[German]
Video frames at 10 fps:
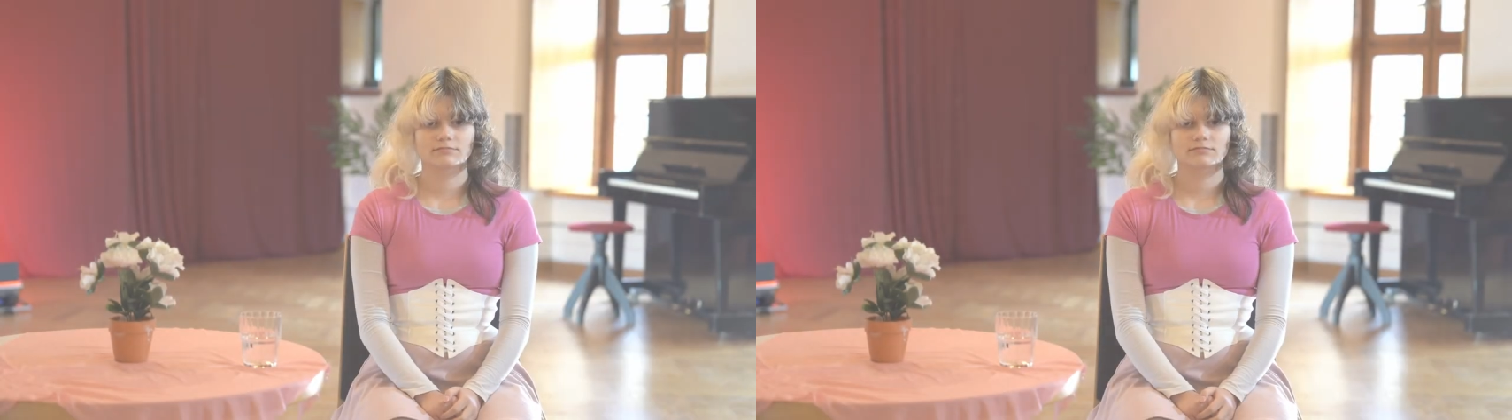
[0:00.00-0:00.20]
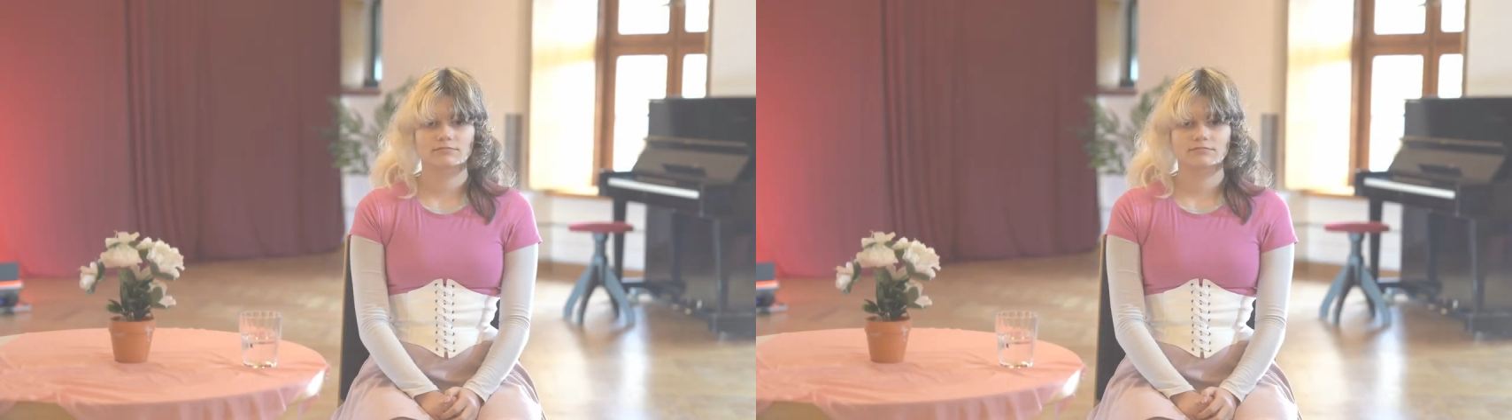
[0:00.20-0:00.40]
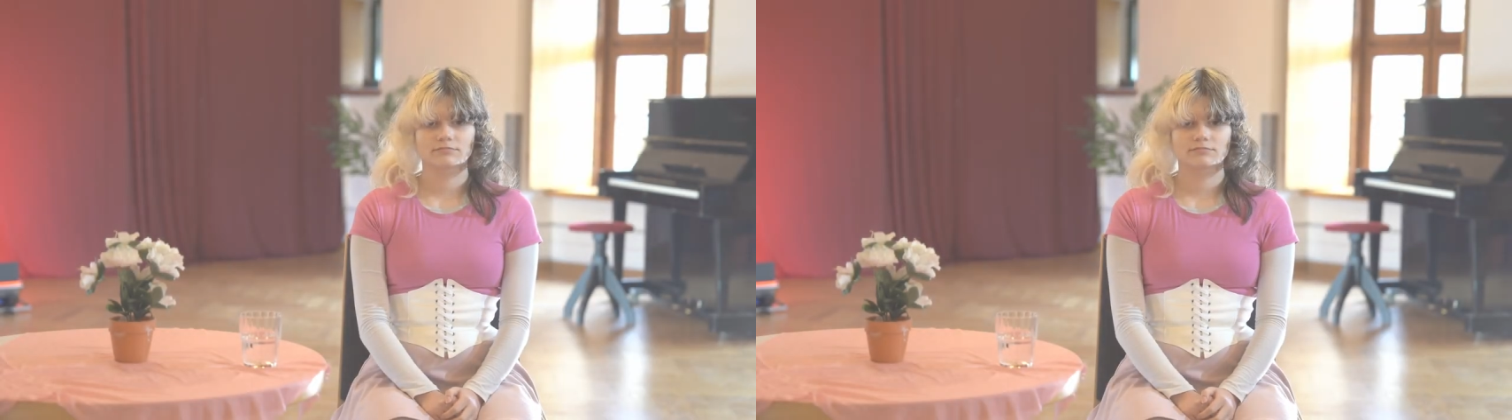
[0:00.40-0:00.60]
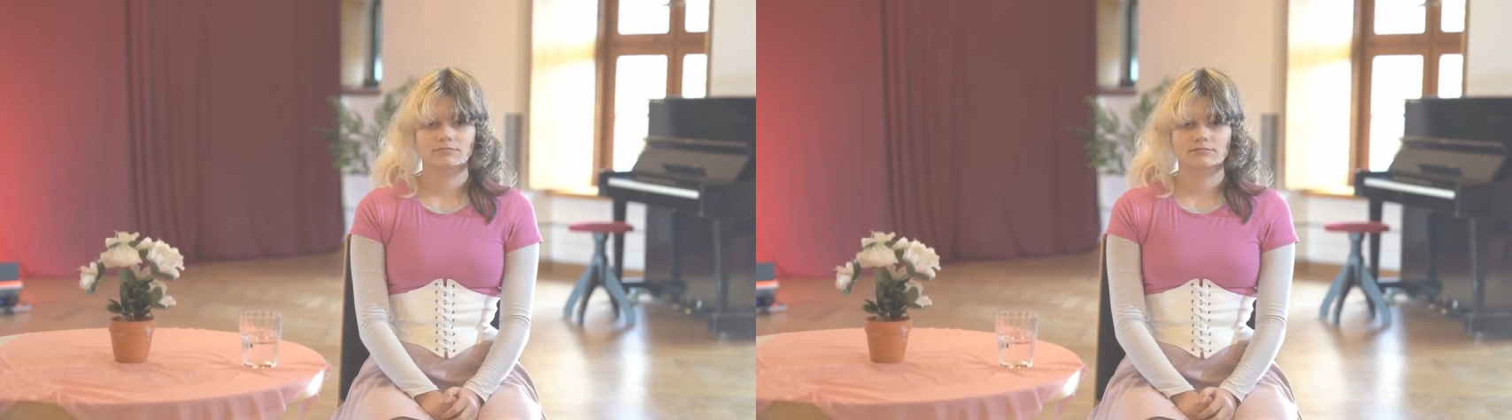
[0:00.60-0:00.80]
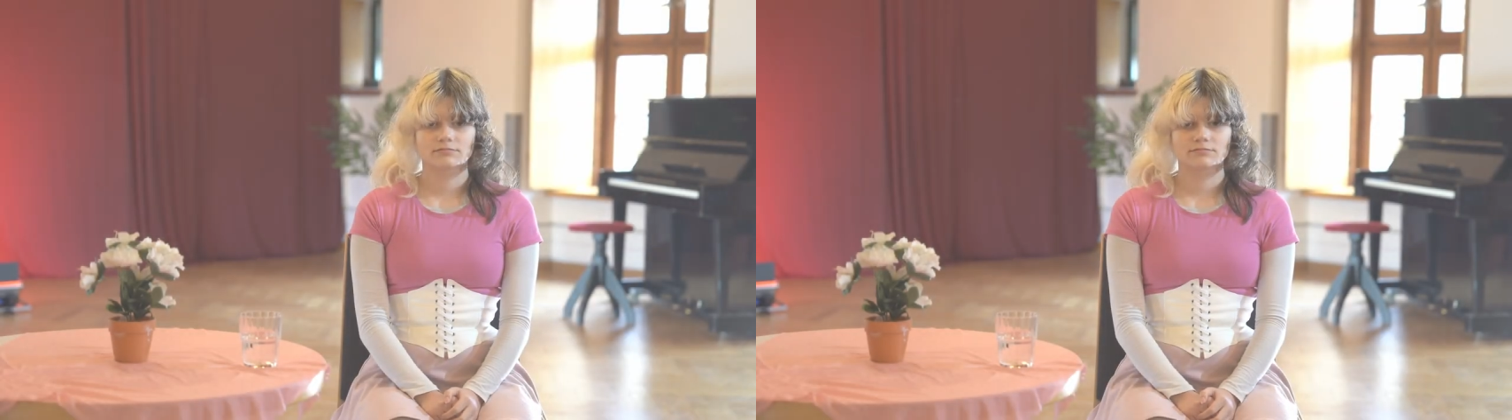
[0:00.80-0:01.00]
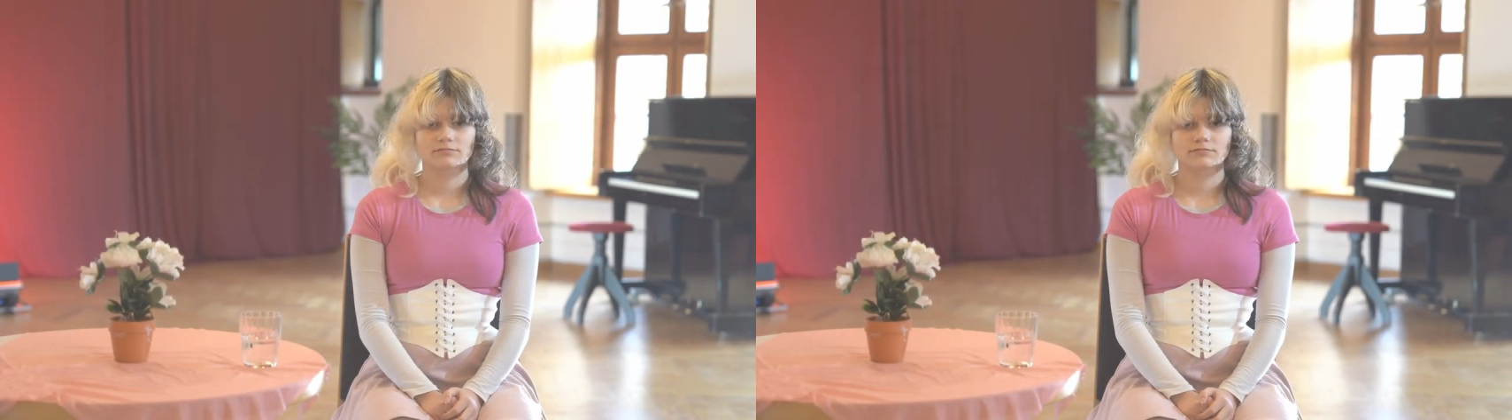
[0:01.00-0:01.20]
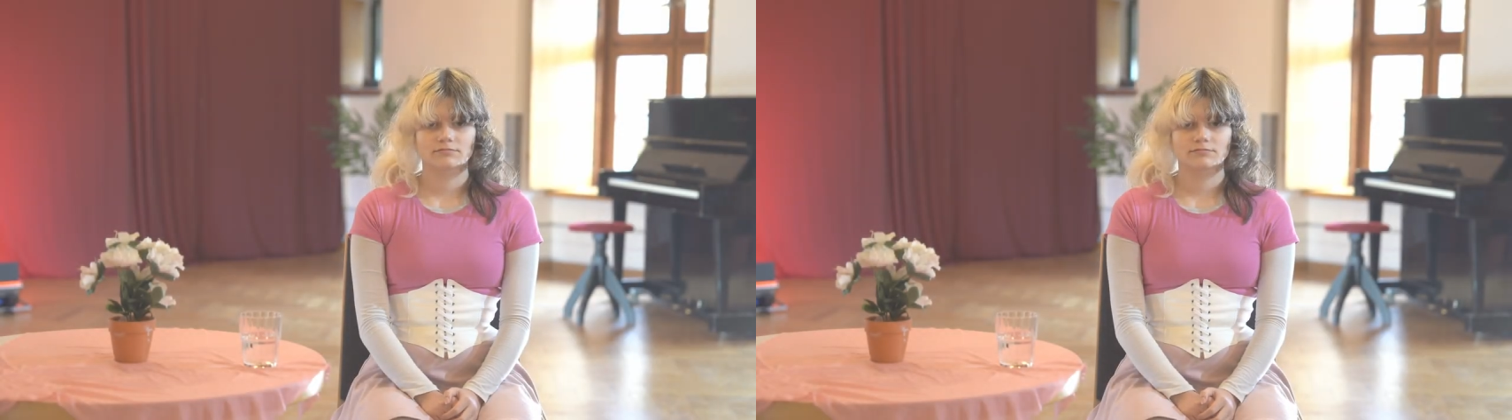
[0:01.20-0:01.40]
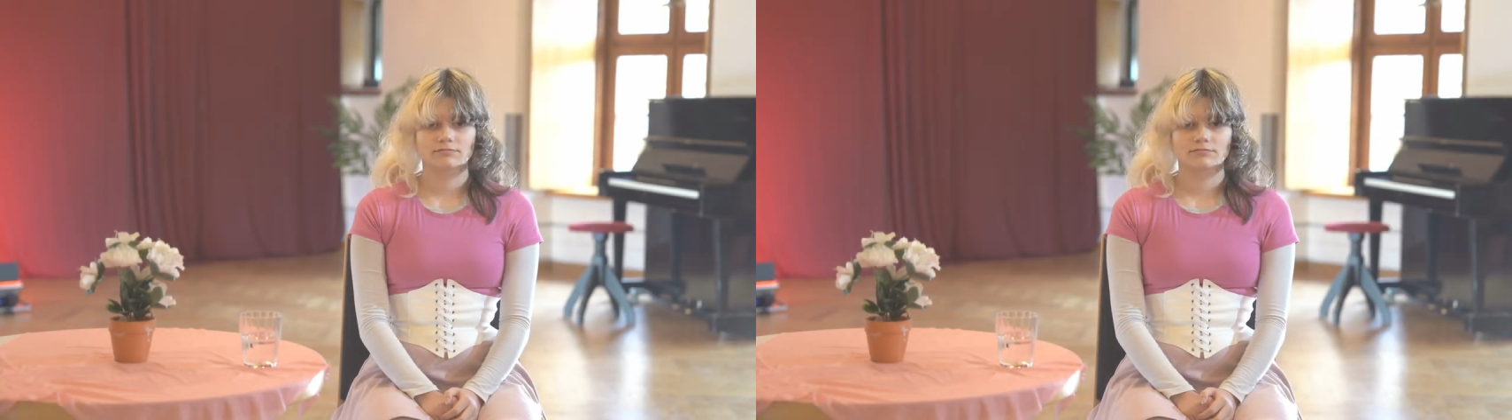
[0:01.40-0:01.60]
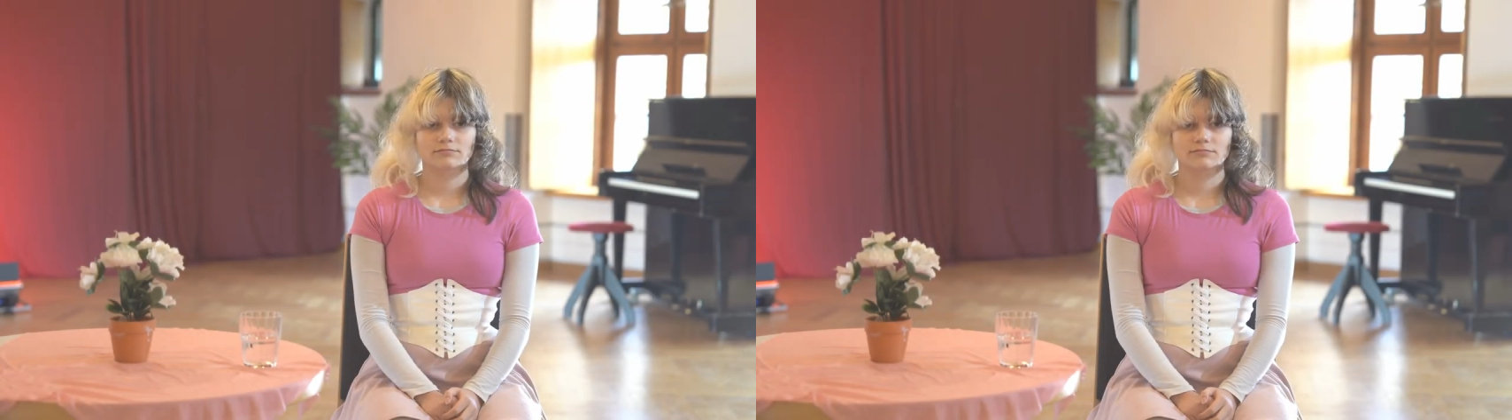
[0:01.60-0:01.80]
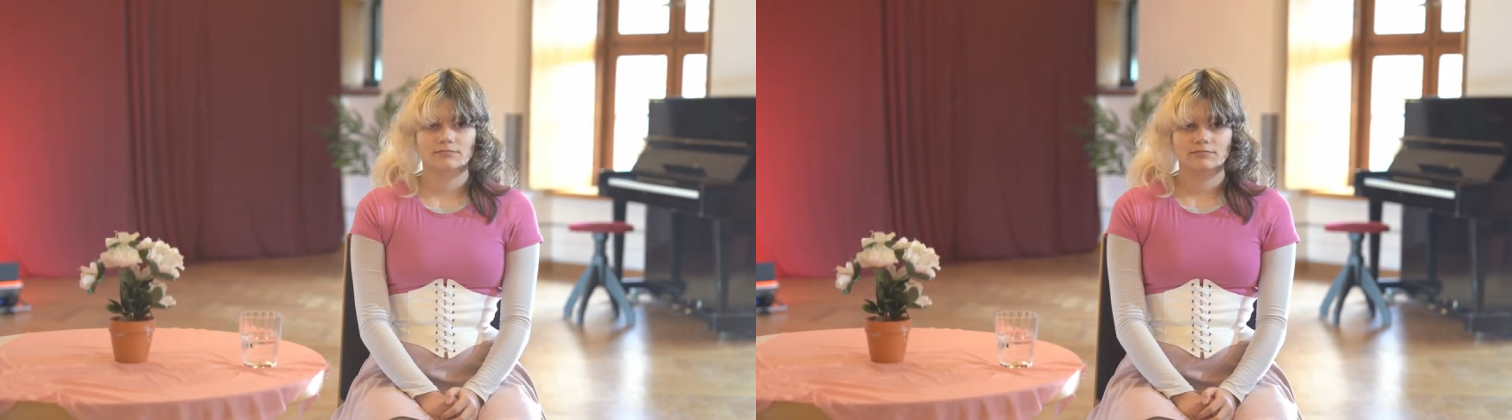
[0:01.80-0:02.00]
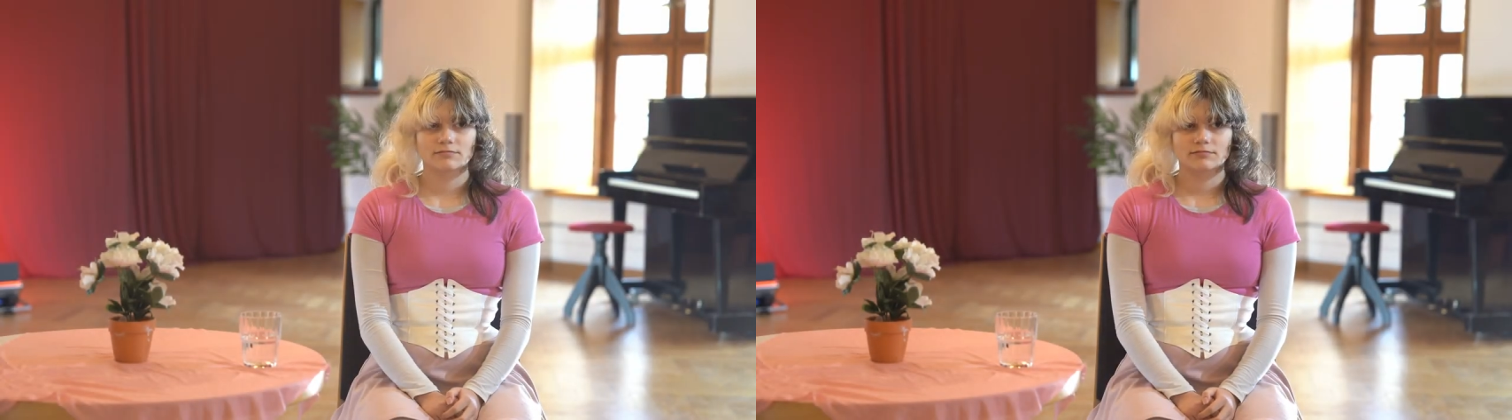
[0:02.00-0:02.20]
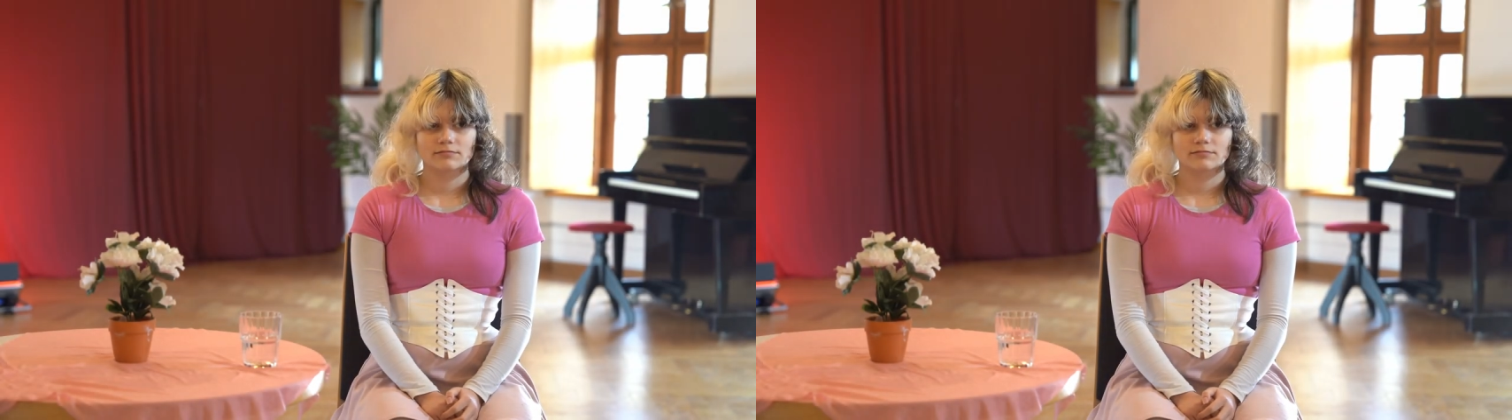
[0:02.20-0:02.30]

Was war die einschneidendste Veränderung?